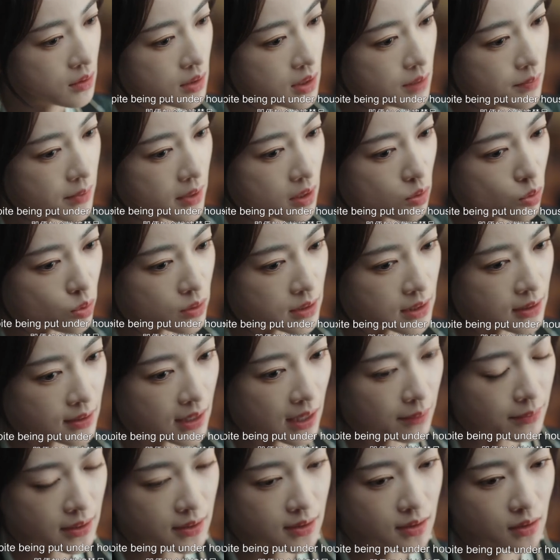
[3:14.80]
即便如今
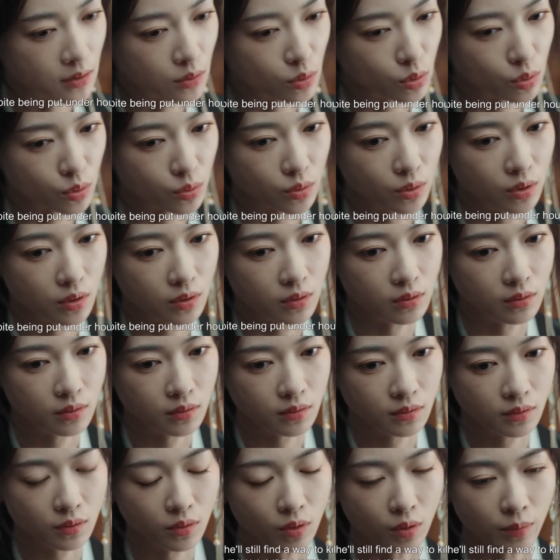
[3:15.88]
她被禁足，
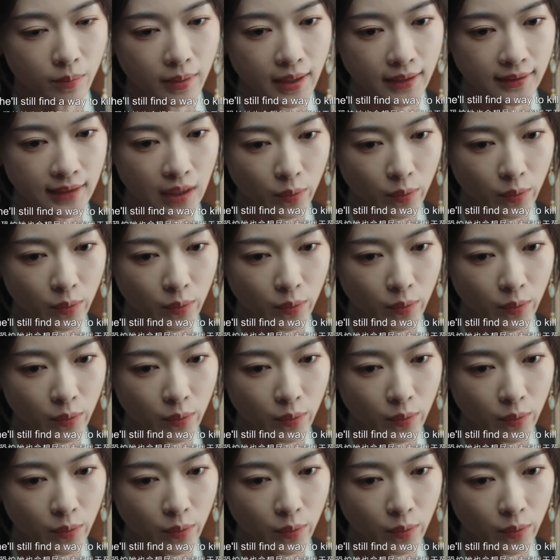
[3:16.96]
恐怕